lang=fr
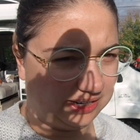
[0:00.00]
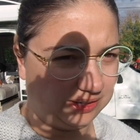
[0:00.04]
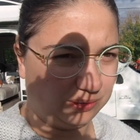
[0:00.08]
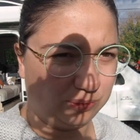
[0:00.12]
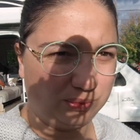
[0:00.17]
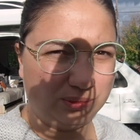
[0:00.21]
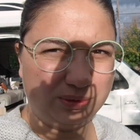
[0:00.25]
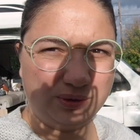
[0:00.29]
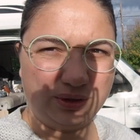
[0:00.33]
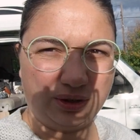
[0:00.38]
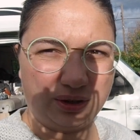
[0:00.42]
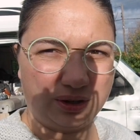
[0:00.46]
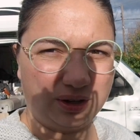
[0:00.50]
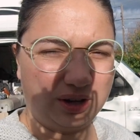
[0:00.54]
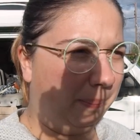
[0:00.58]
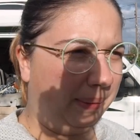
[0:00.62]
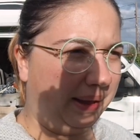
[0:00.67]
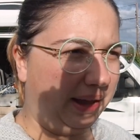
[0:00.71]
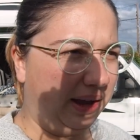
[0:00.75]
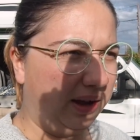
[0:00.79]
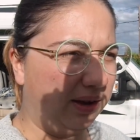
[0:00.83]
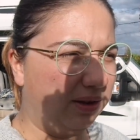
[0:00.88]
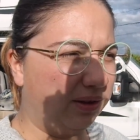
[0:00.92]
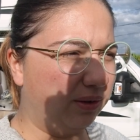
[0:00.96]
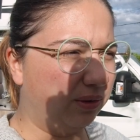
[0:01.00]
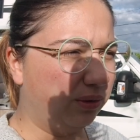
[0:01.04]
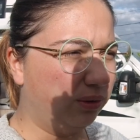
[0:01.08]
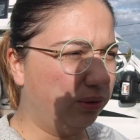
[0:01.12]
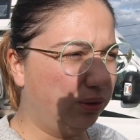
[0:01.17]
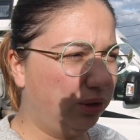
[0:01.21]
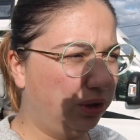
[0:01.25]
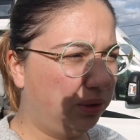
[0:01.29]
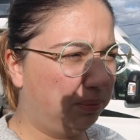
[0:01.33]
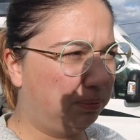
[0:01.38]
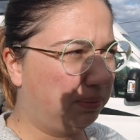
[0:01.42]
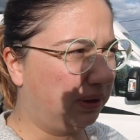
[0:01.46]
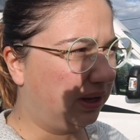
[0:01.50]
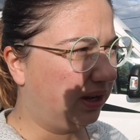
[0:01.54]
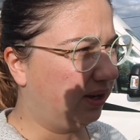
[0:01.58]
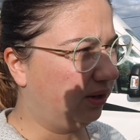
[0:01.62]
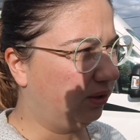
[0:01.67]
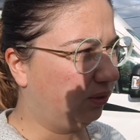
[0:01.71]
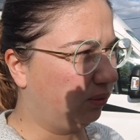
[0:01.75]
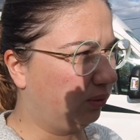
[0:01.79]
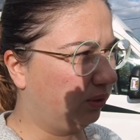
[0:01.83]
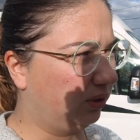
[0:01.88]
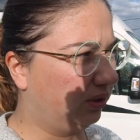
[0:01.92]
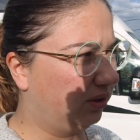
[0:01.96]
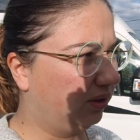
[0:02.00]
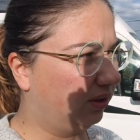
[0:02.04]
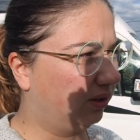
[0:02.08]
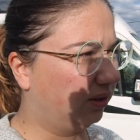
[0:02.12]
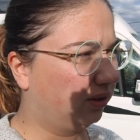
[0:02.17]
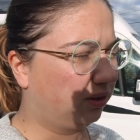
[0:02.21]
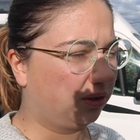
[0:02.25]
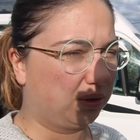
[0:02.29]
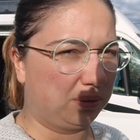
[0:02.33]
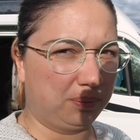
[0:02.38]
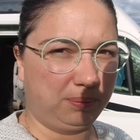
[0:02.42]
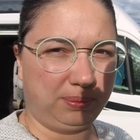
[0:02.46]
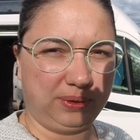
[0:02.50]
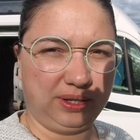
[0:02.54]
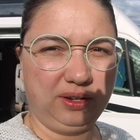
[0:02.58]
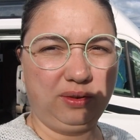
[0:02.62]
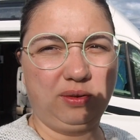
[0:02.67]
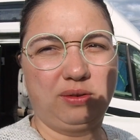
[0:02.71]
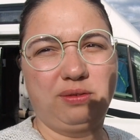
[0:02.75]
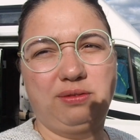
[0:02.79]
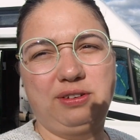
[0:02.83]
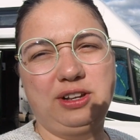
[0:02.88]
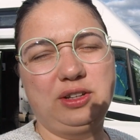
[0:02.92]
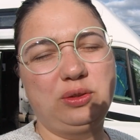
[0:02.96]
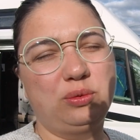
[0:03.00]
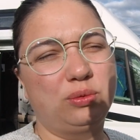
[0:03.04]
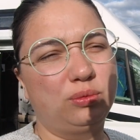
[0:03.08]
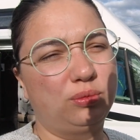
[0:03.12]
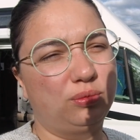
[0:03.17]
Et nous, euh, mais au lieu de payer une nuit de camping, en fait,